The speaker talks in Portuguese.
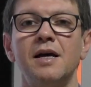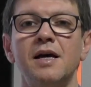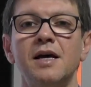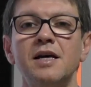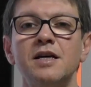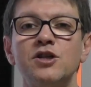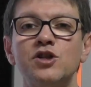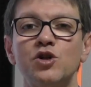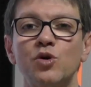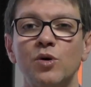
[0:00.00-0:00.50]

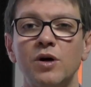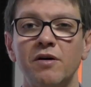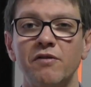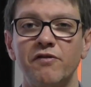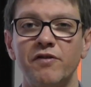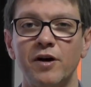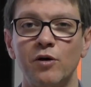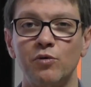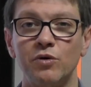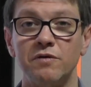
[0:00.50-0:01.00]
Este é o
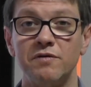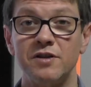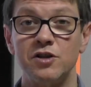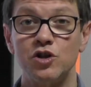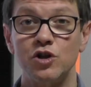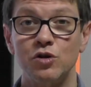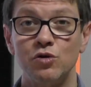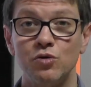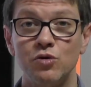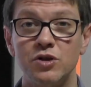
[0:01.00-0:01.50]
Café com o
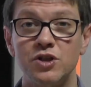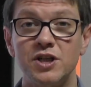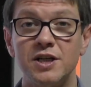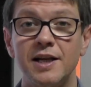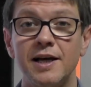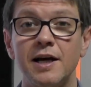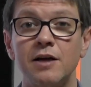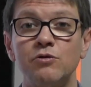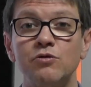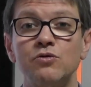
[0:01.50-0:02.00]
Investidor,
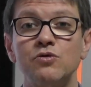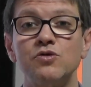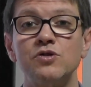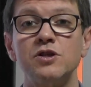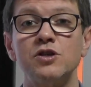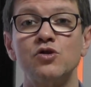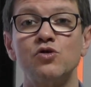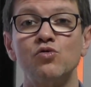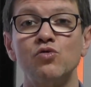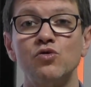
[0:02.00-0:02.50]
direto dos
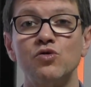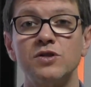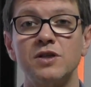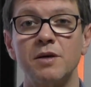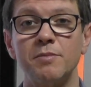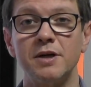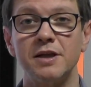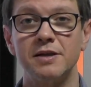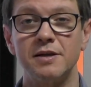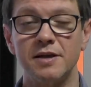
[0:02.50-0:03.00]
estúdios
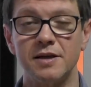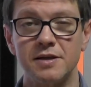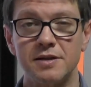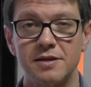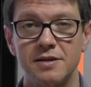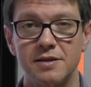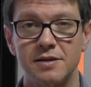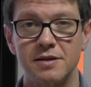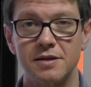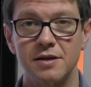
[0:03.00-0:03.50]
da
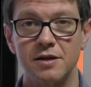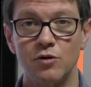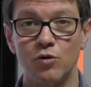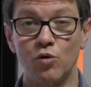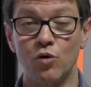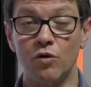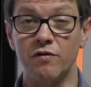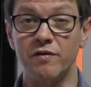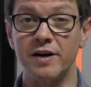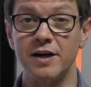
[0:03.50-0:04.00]
B3. Eu
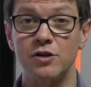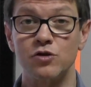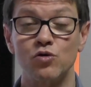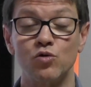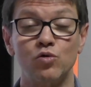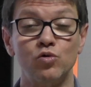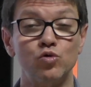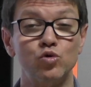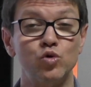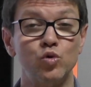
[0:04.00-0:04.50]
converso
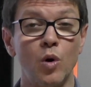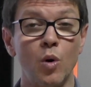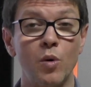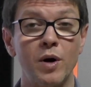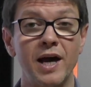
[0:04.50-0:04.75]
com João